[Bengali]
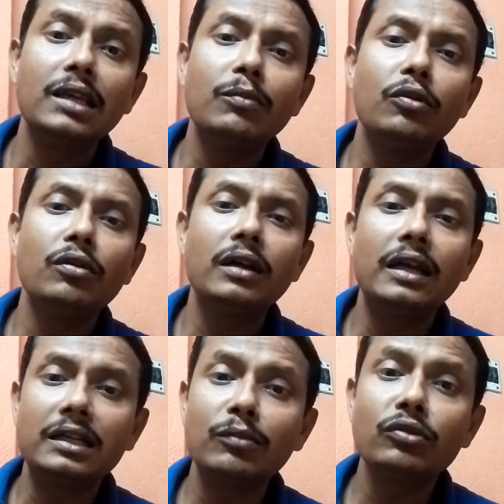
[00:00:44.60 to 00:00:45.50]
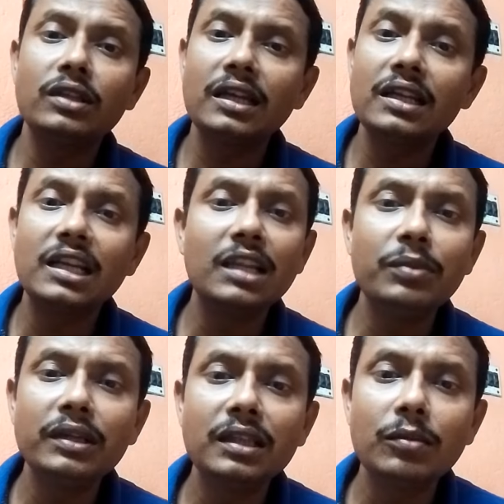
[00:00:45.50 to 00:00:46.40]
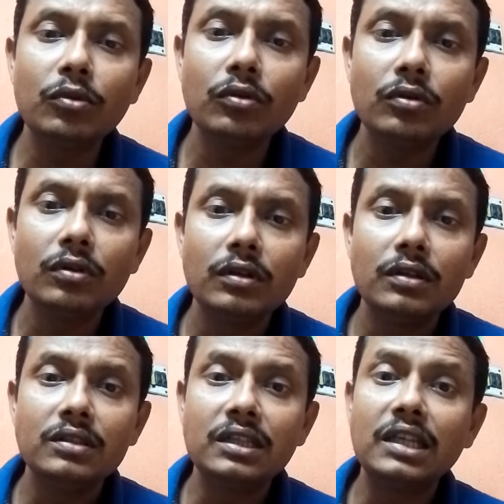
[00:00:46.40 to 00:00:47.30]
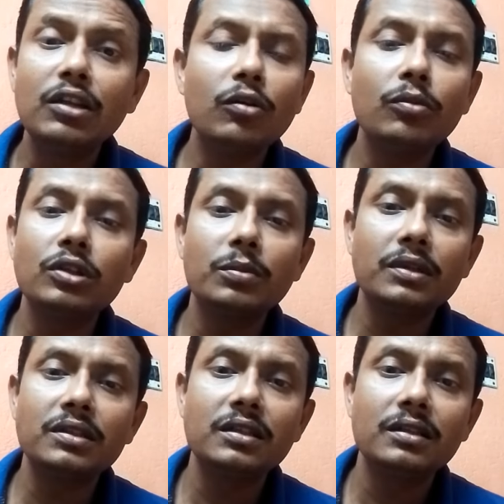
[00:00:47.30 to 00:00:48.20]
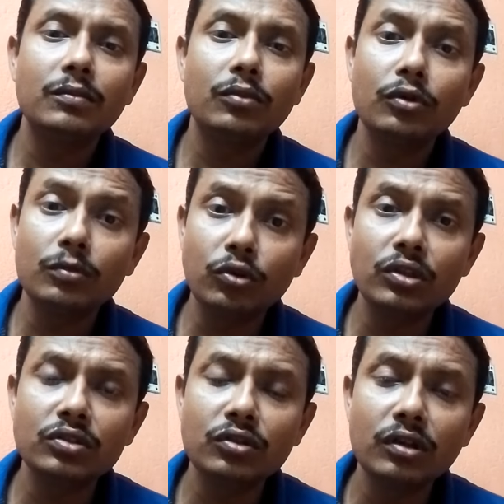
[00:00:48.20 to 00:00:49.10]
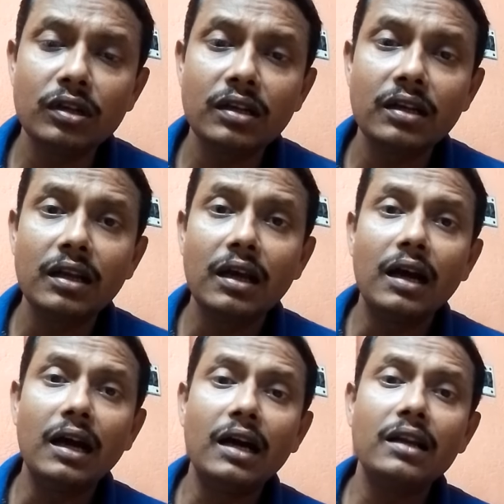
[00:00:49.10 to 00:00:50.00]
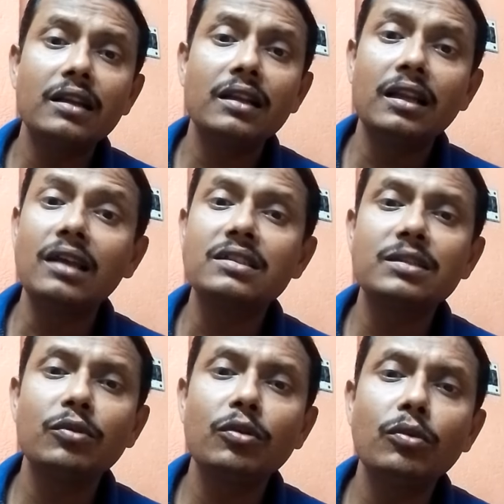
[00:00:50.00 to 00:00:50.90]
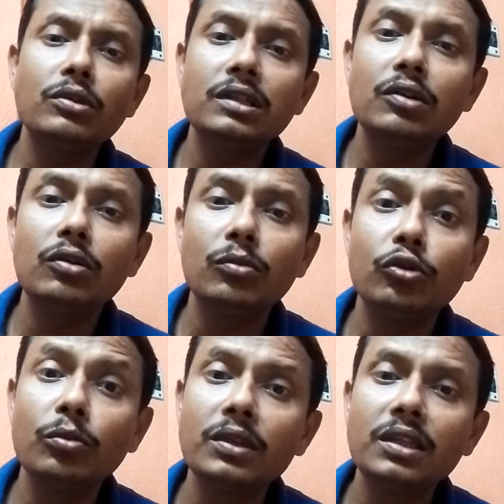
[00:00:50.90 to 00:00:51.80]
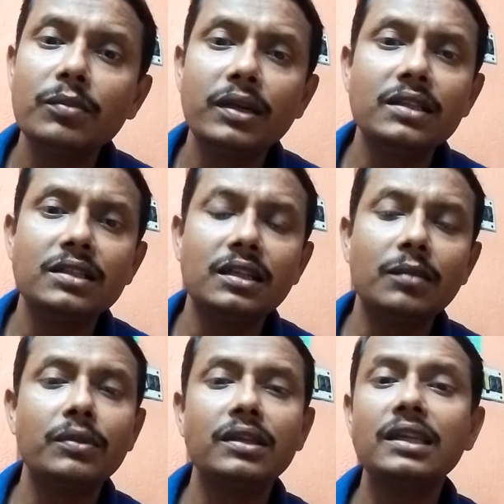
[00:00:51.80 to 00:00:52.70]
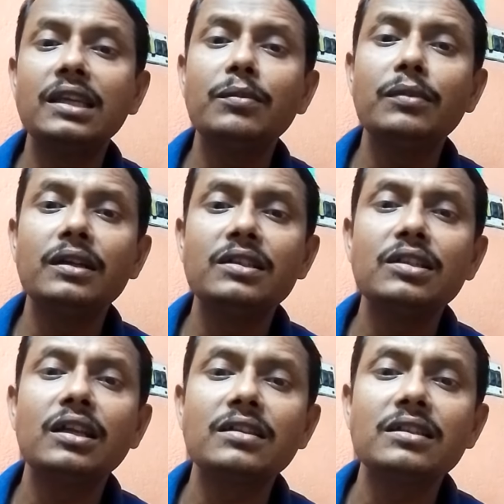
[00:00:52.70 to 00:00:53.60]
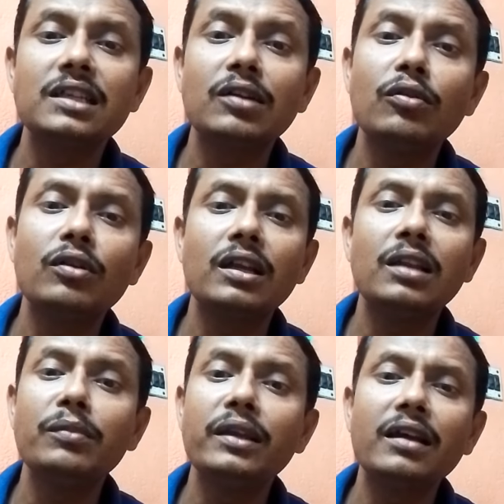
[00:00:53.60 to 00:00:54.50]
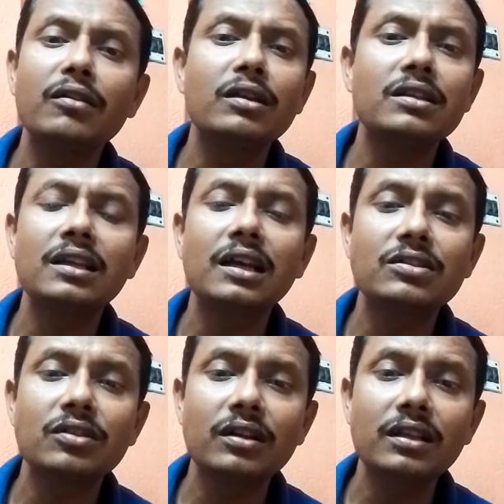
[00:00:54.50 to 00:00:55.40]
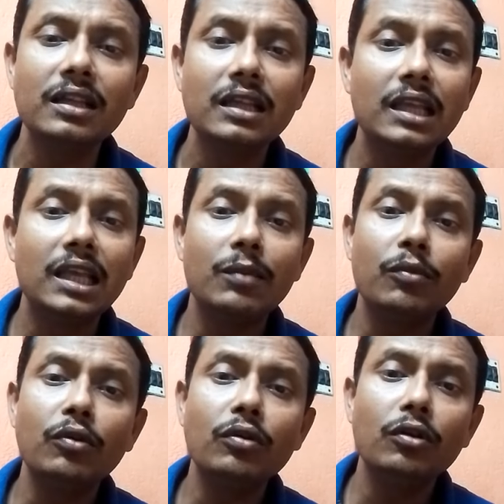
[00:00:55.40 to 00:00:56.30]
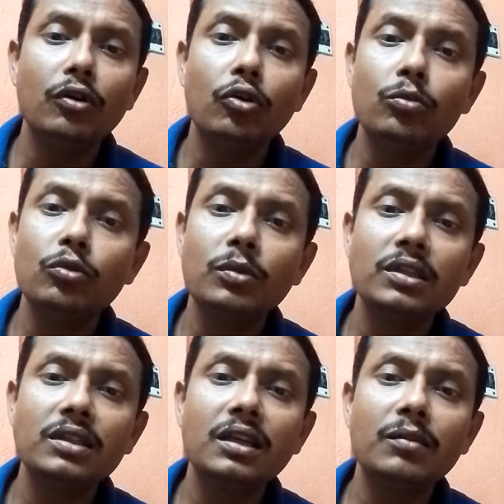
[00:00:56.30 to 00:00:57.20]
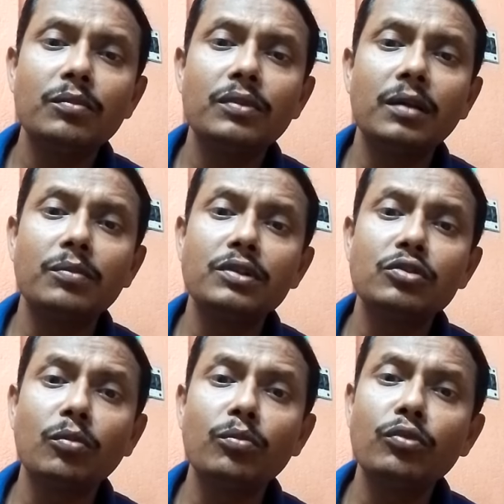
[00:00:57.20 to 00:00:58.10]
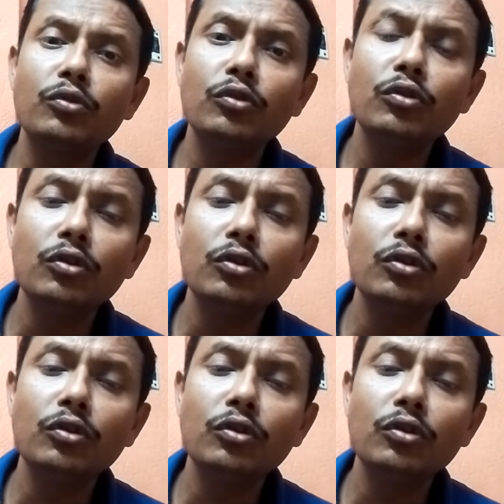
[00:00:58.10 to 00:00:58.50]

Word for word: এবং একটা মধ্যেখানে ক্লিপিং দেবো যে কীরকম হতে পারে ফ্রোজেন শোল্ডার আর লাস্টে বলবো যে হোমিওপ্যাথিক মেডিসিন আপনি কী কী মেডিসিন আছে যেগুলো খেলে মিরাকুলাসলি কাজ করে এবং হোমিওপ্যাথিতে আপনি সম্পূর্ণ